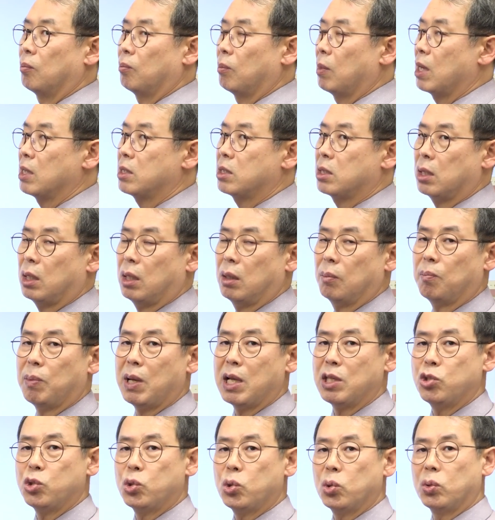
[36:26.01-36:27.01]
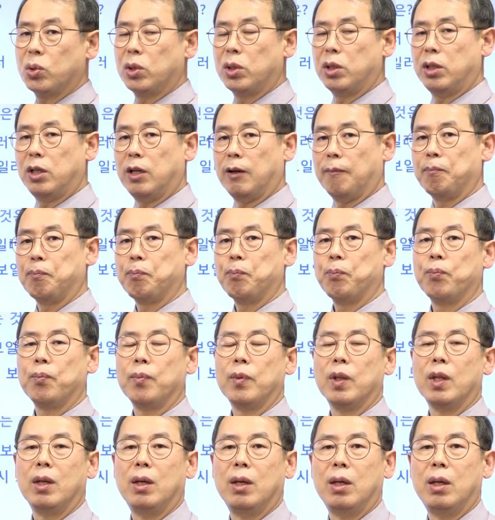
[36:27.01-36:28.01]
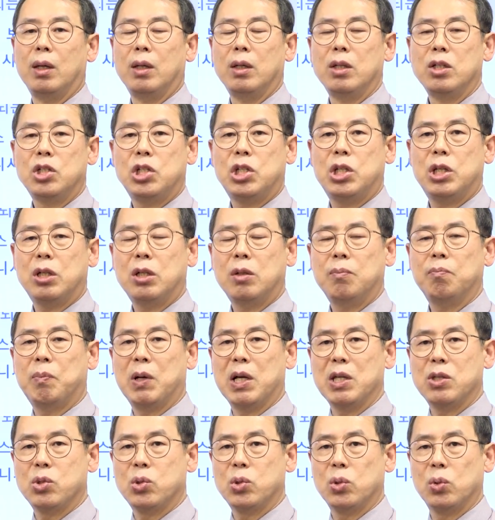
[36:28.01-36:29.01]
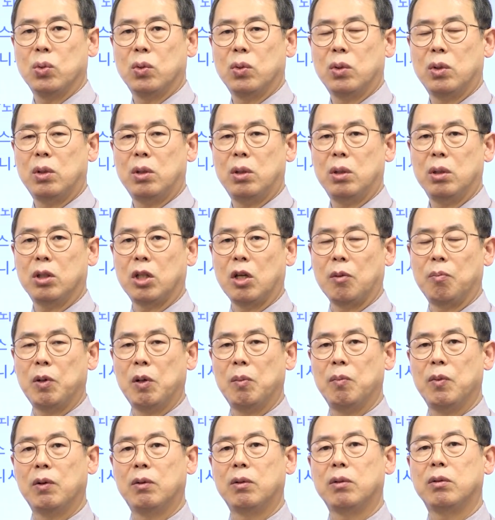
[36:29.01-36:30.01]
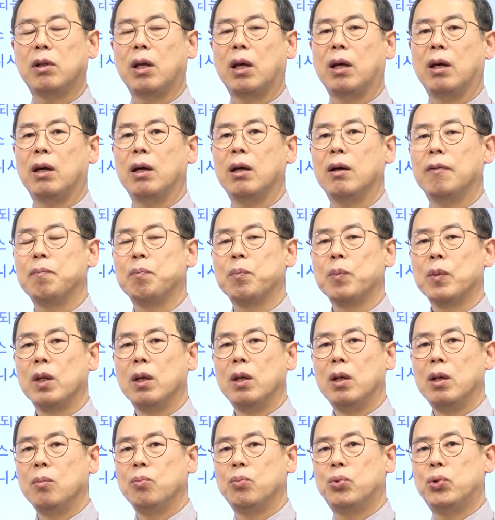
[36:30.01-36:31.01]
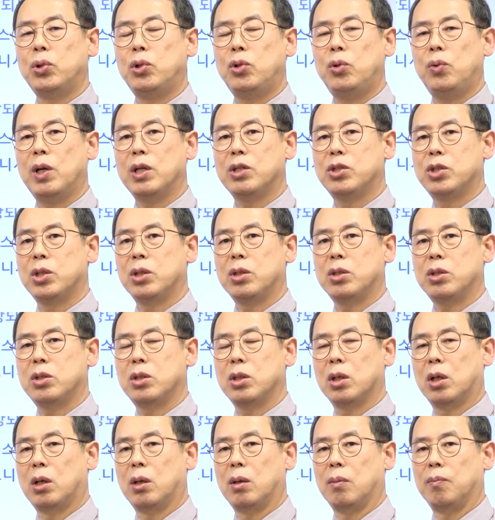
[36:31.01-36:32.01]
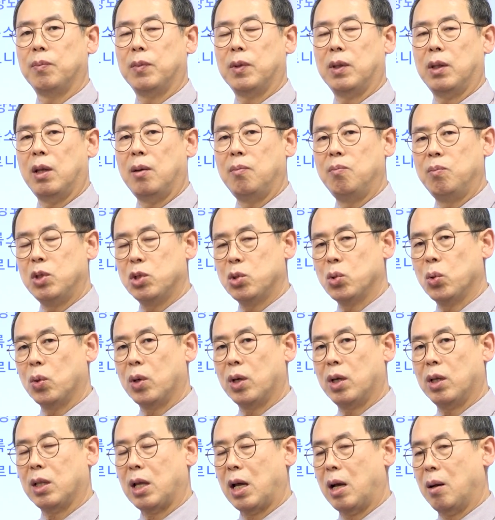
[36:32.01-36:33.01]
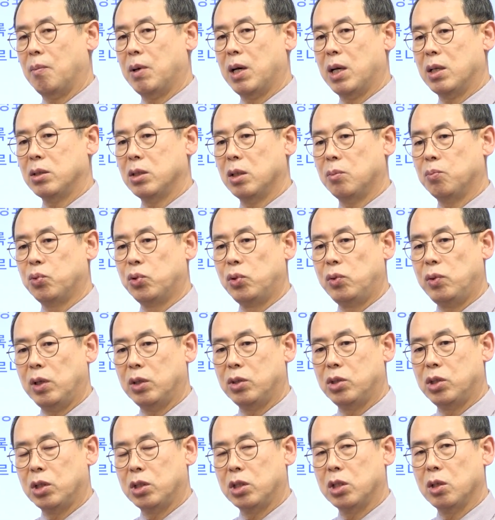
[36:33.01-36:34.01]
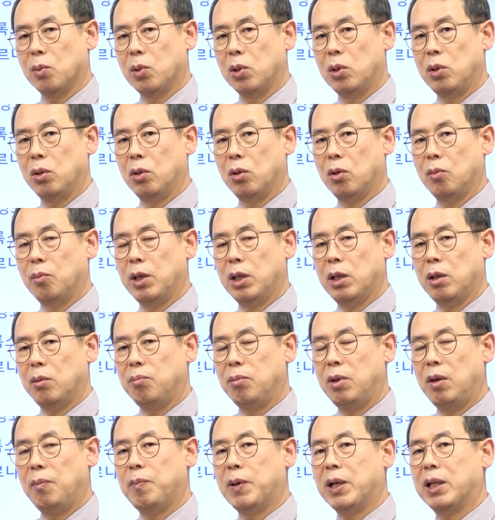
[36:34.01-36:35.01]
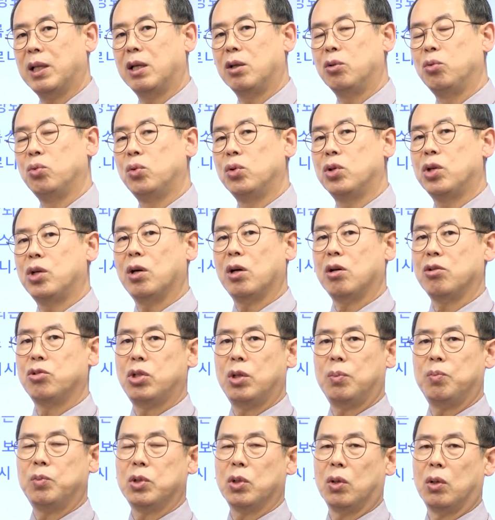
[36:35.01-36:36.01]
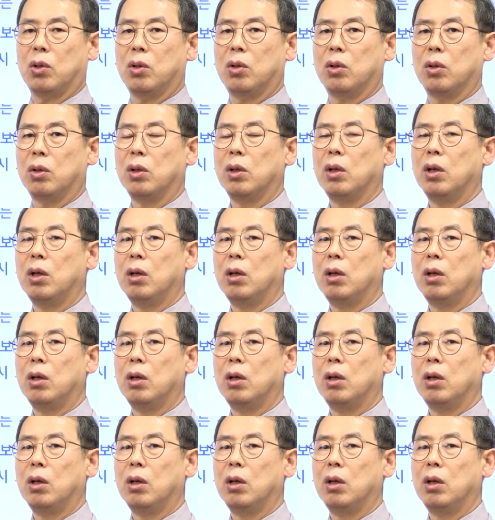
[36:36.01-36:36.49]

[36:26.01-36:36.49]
마치 팥죽을 식은 팥죽을 대표 먹을 때 불 위에 직접 냄비 속에 담아서 불 위에 직접 올려놓으면 밑바닥이 눌기가 쉽죠.